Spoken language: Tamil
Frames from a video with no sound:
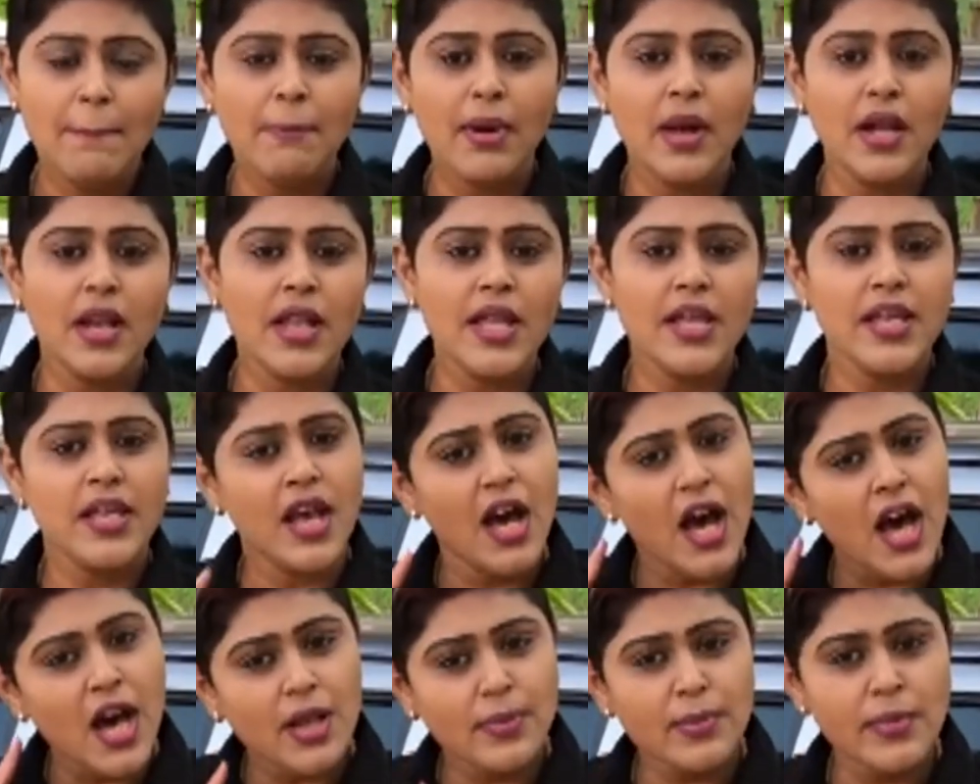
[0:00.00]
பழி
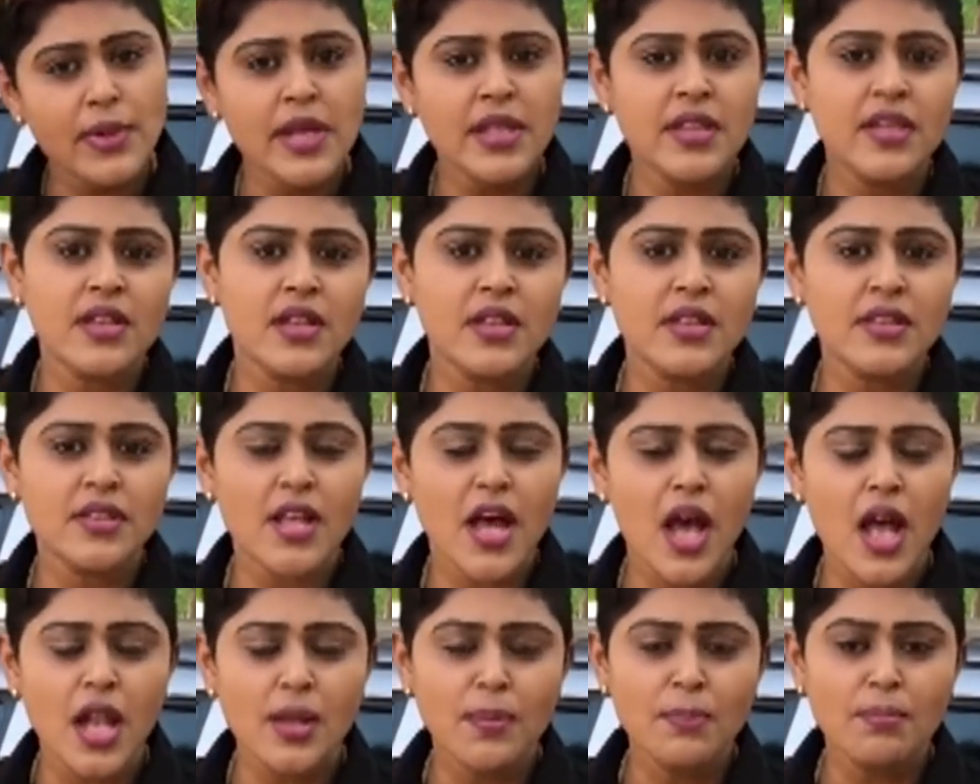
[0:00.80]
யார் மீது
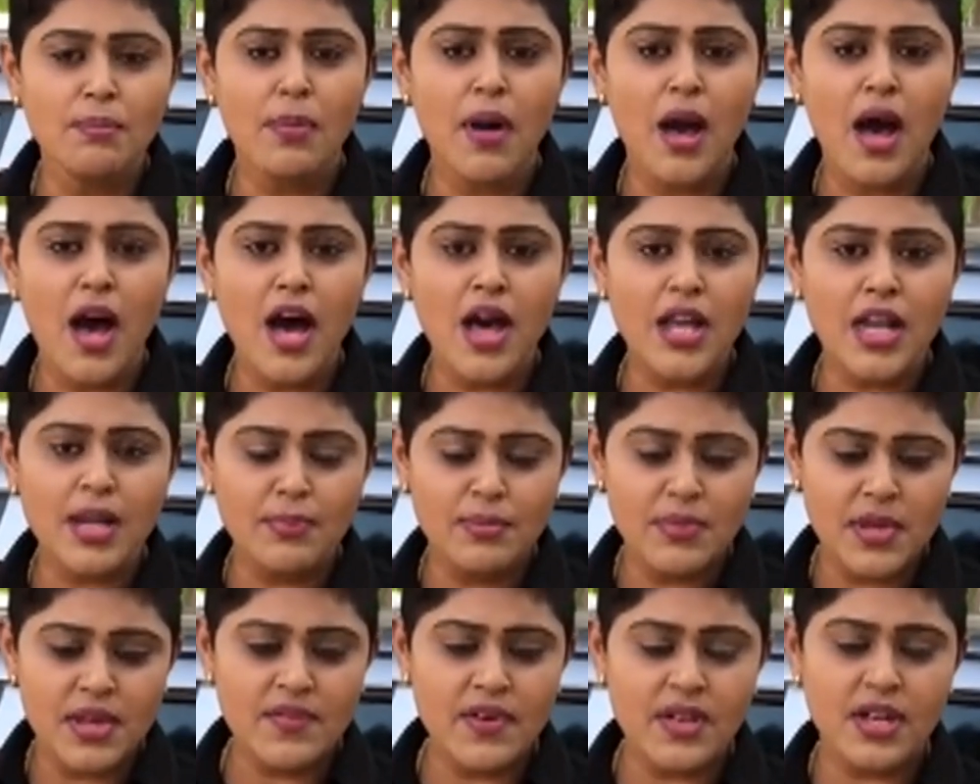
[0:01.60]
இருந்தாலும்
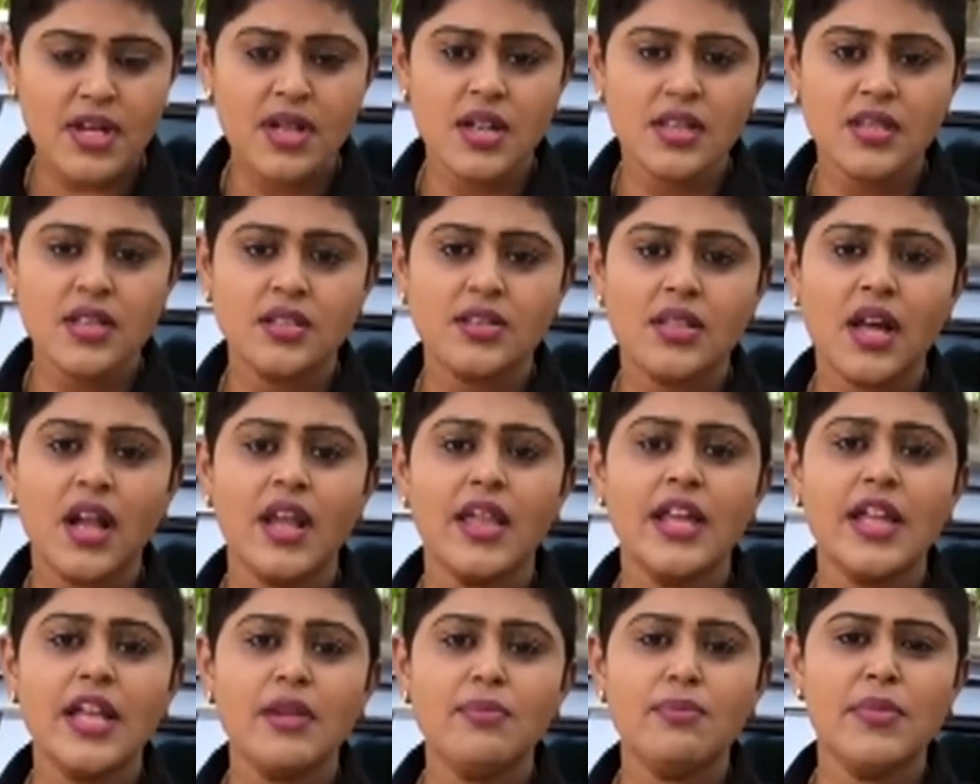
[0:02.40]
பாரம் இவர்களது
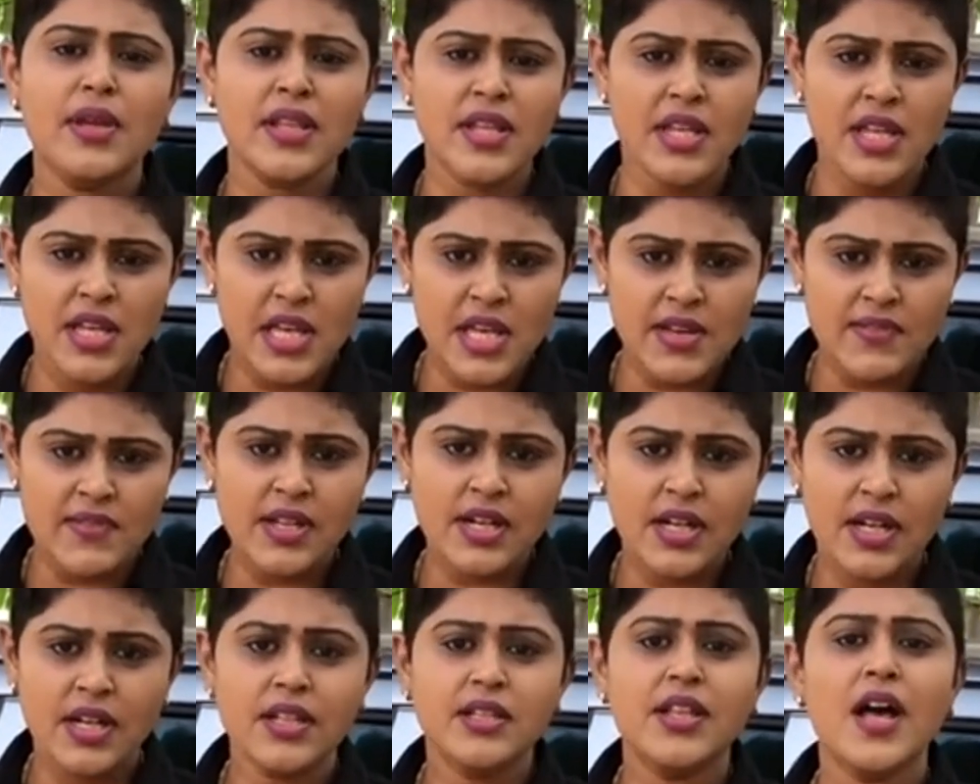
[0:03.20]
தலையின் மீது
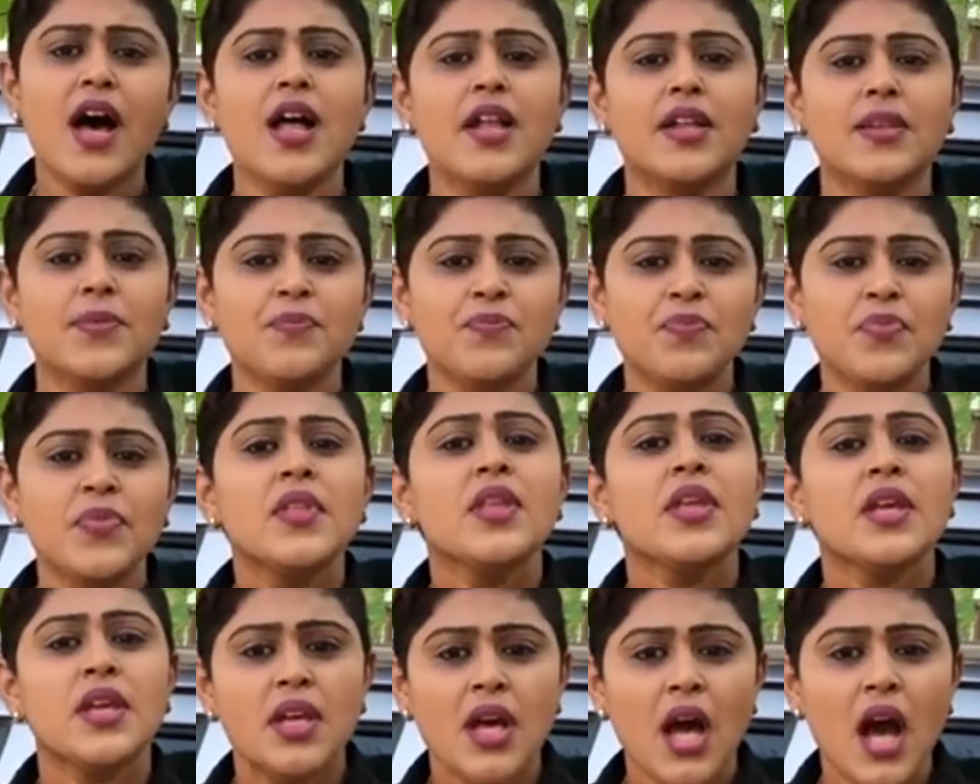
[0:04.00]
இவர்கள்தான்
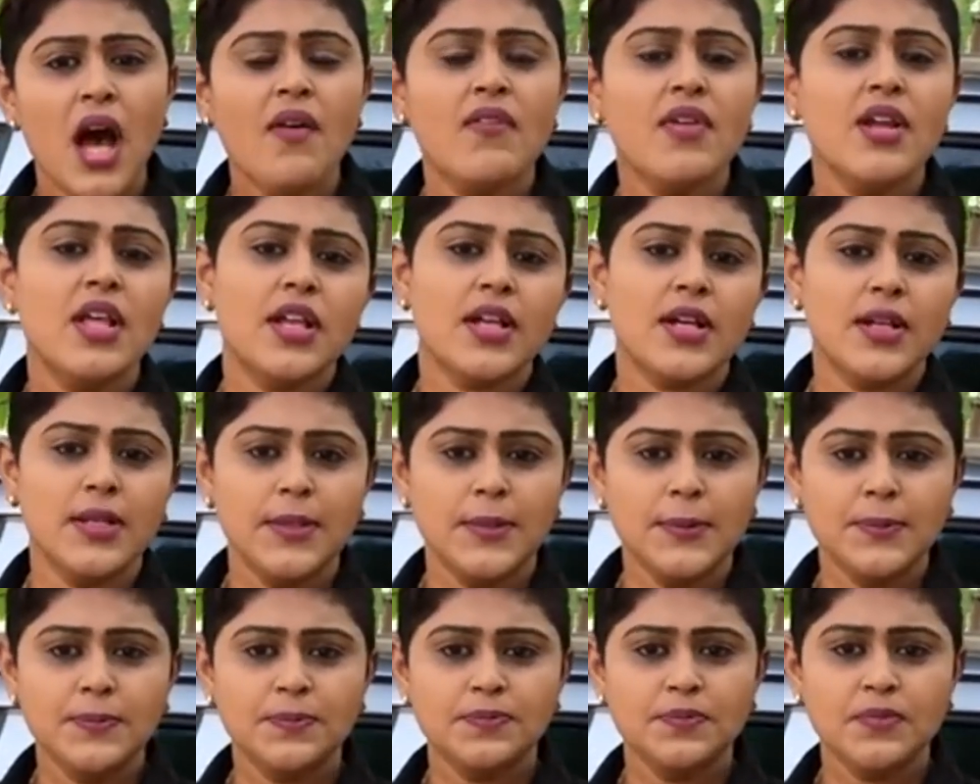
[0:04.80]

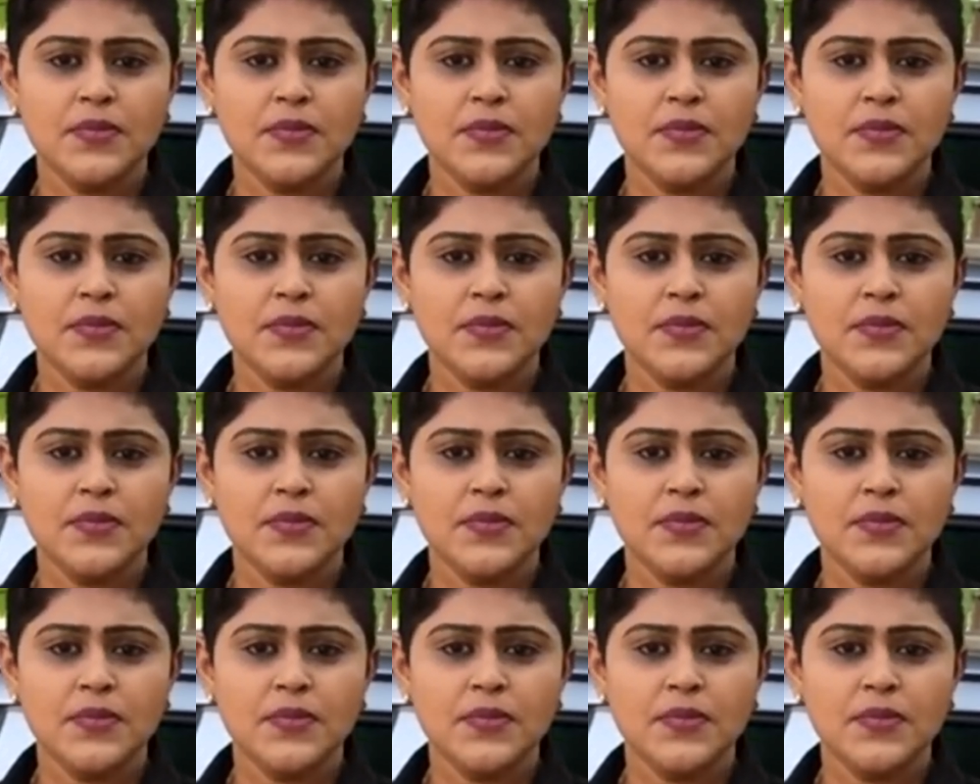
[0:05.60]
காவலர்கள்